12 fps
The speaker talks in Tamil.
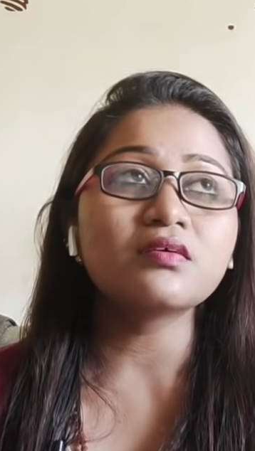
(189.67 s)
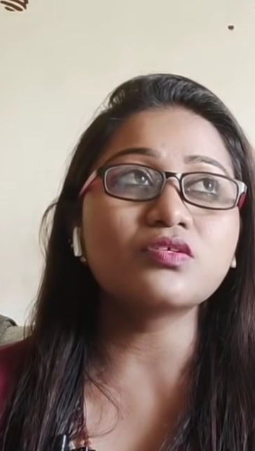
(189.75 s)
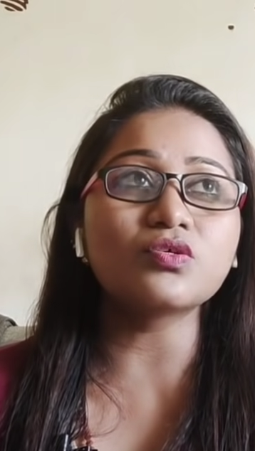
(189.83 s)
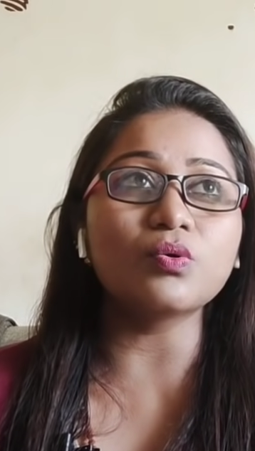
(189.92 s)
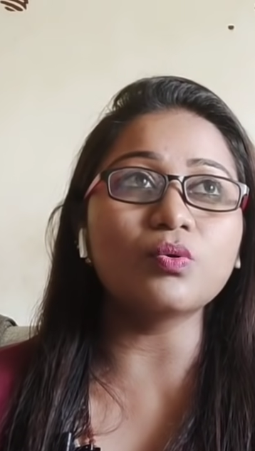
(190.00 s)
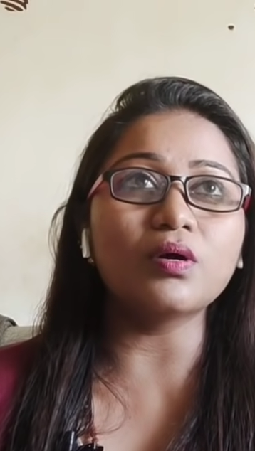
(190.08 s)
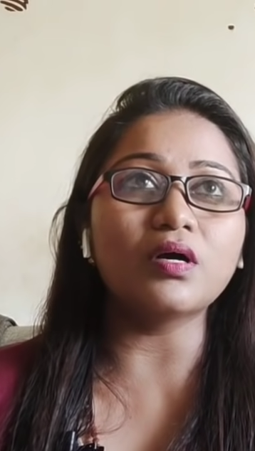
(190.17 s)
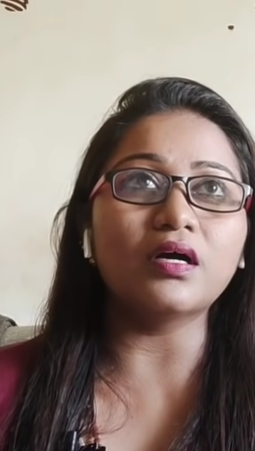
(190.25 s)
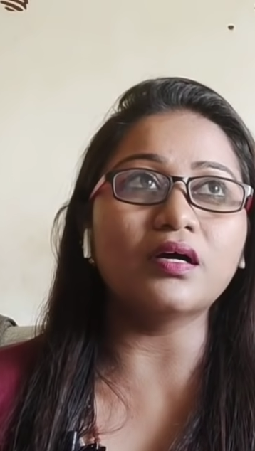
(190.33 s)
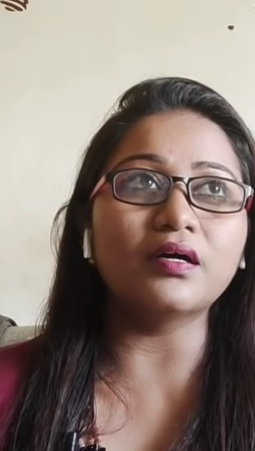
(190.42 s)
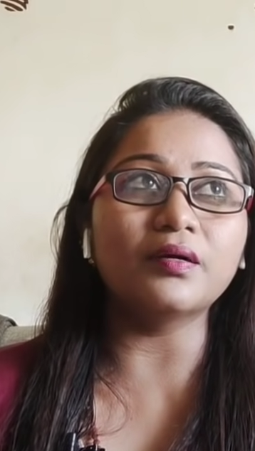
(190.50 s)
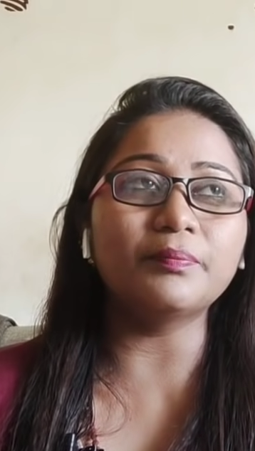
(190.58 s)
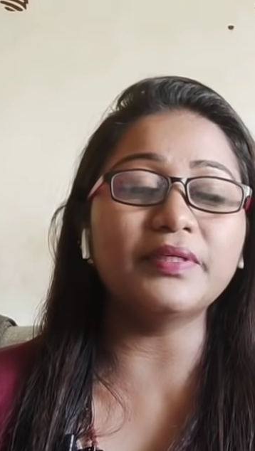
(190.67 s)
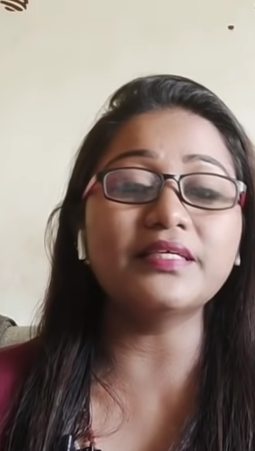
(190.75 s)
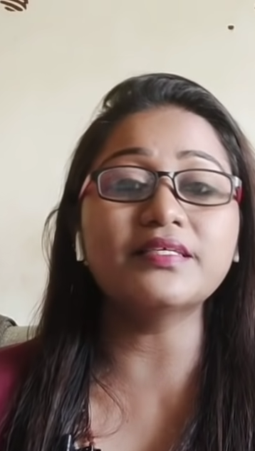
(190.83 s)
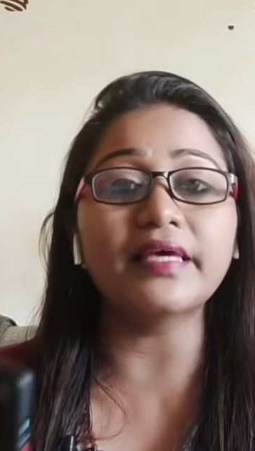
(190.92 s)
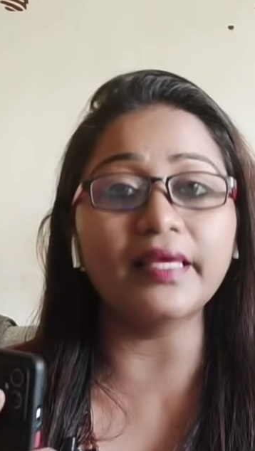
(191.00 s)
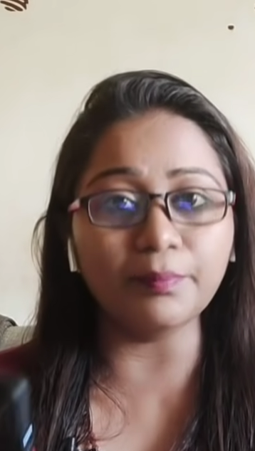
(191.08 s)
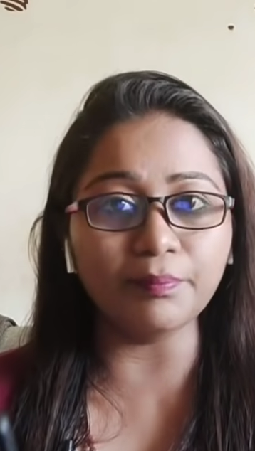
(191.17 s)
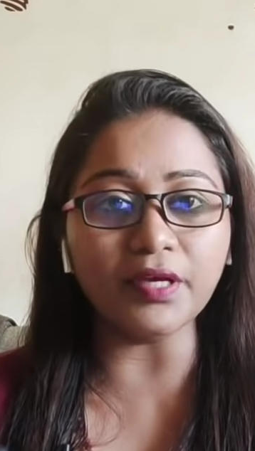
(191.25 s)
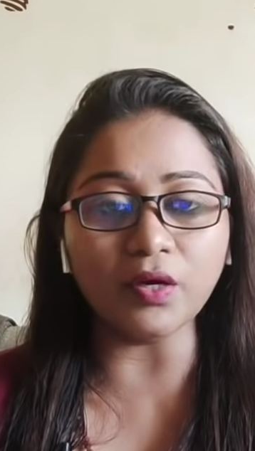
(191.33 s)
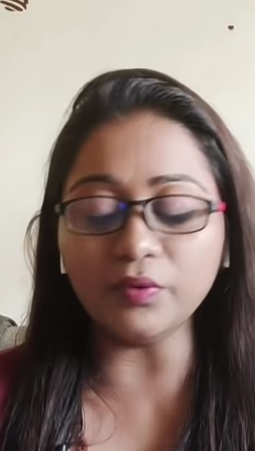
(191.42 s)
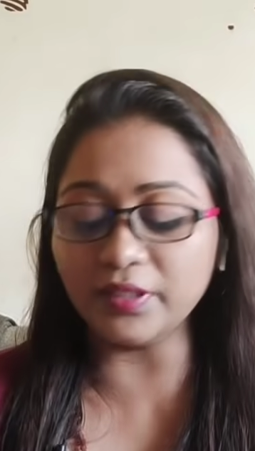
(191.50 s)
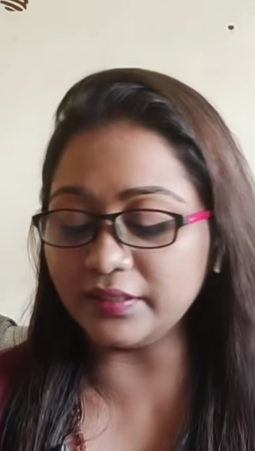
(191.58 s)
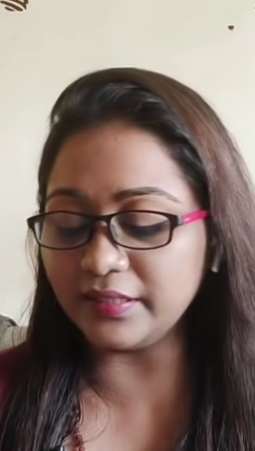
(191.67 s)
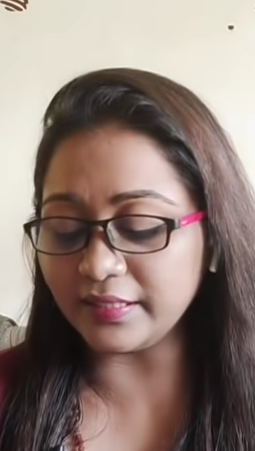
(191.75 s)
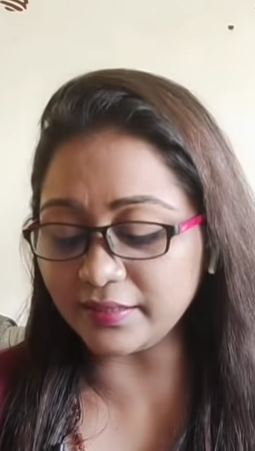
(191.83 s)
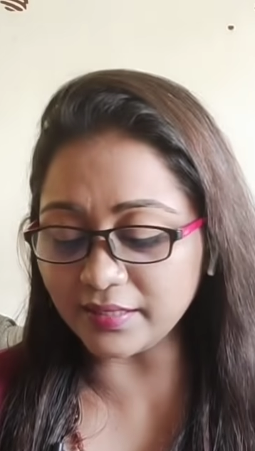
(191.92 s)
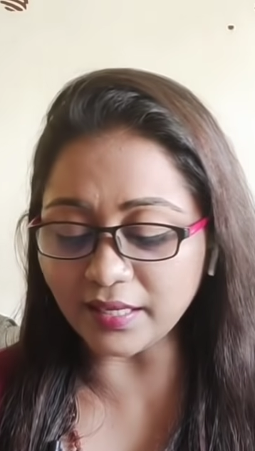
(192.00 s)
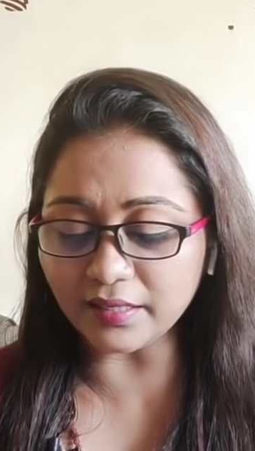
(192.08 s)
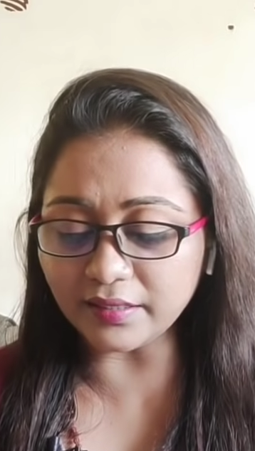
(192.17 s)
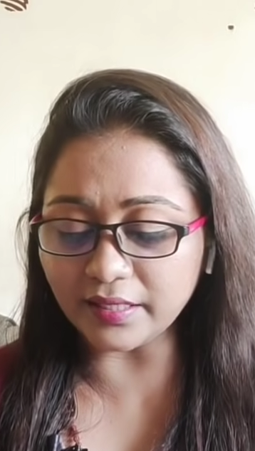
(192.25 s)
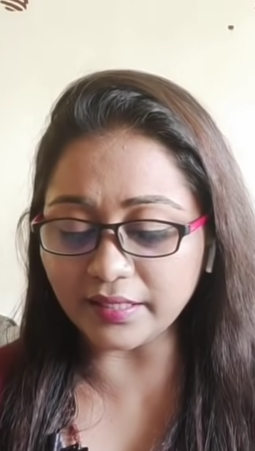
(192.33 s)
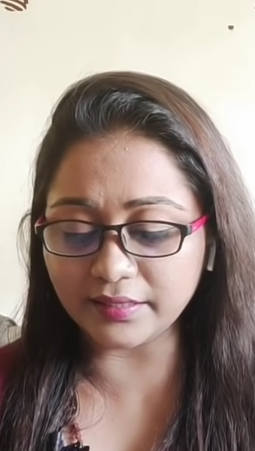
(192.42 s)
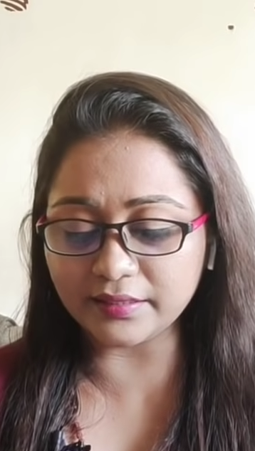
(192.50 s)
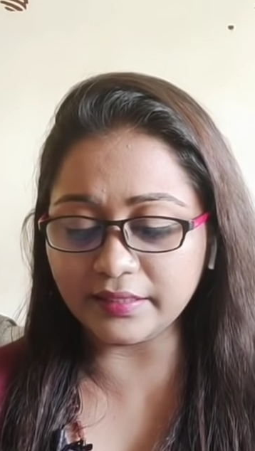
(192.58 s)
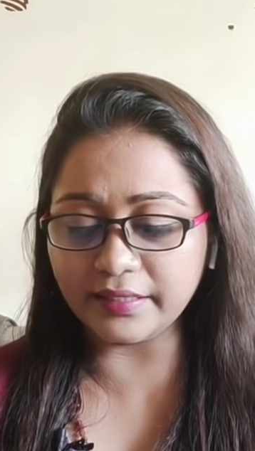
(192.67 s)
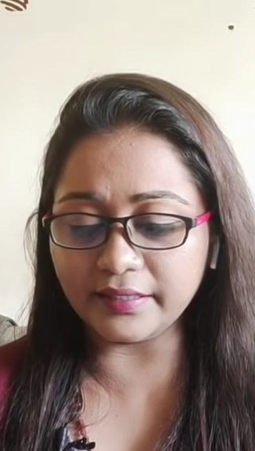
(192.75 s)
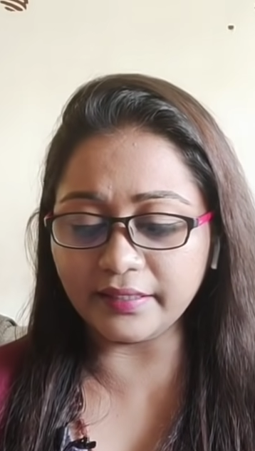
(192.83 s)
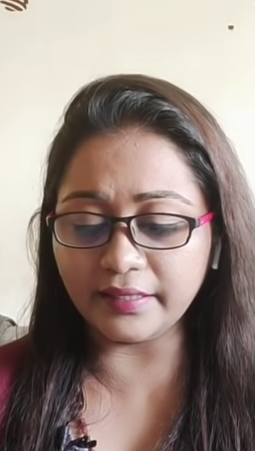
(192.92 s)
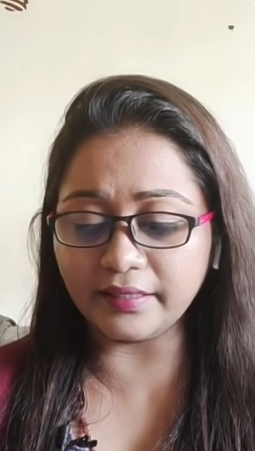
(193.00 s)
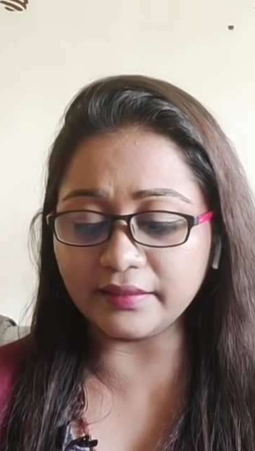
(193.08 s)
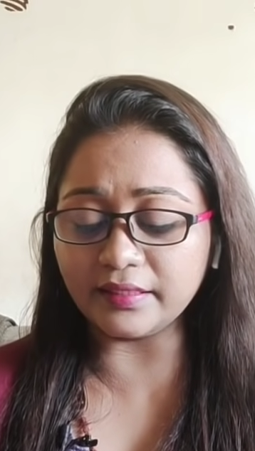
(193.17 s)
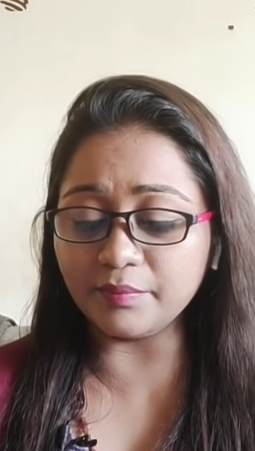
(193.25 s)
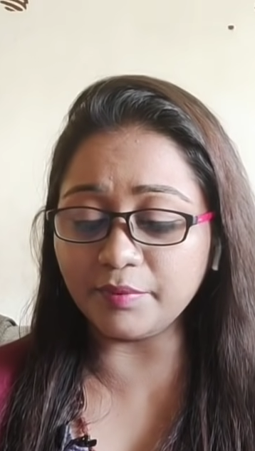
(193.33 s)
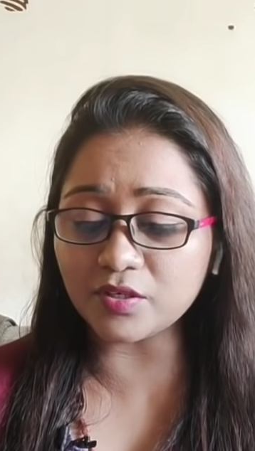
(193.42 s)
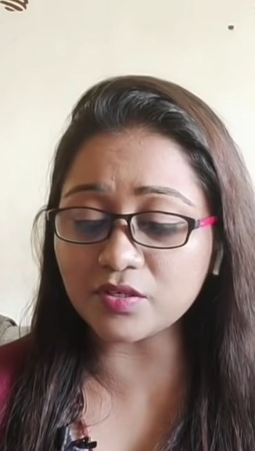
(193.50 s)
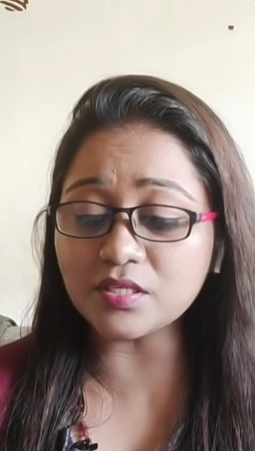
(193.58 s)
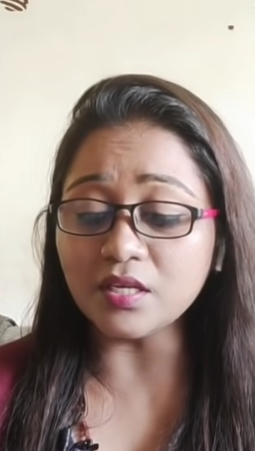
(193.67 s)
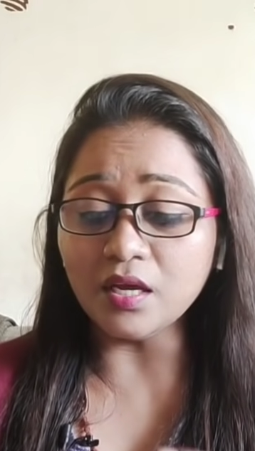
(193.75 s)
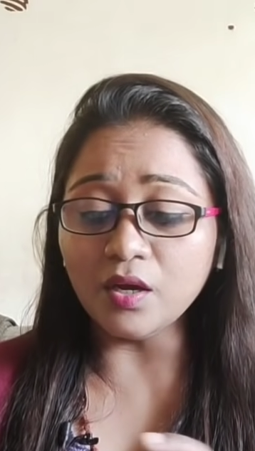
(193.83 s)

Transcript: ஸோ ப்ளீஸ் ஹெல்ப் மீ அவுட் இது எதனால் நடக்குது என்னென்னு எனக்கு தெரியல பிகாஸ்